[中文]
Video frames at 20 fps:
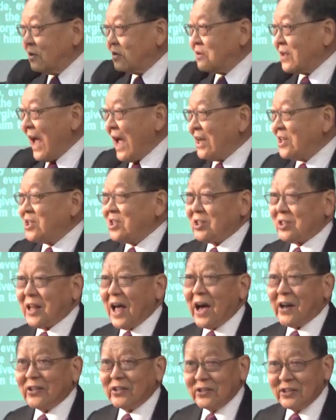打死
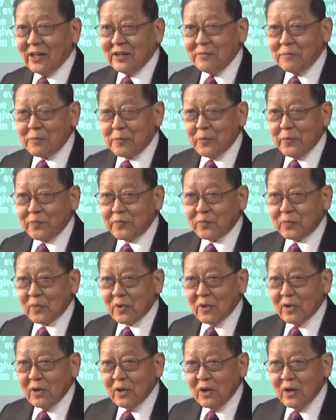他的人。
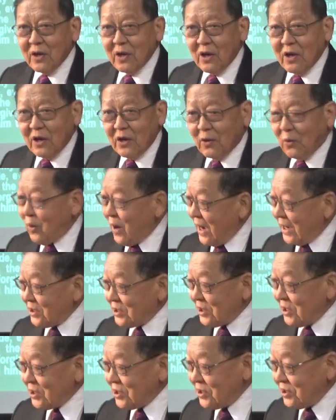哇，
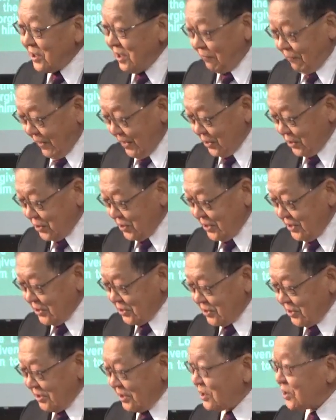这个实体凡的信
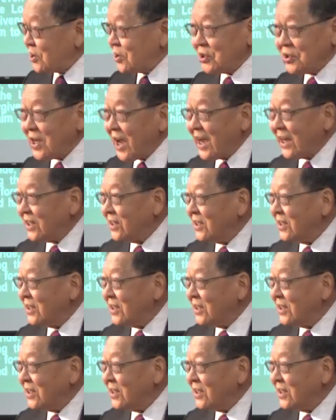心实在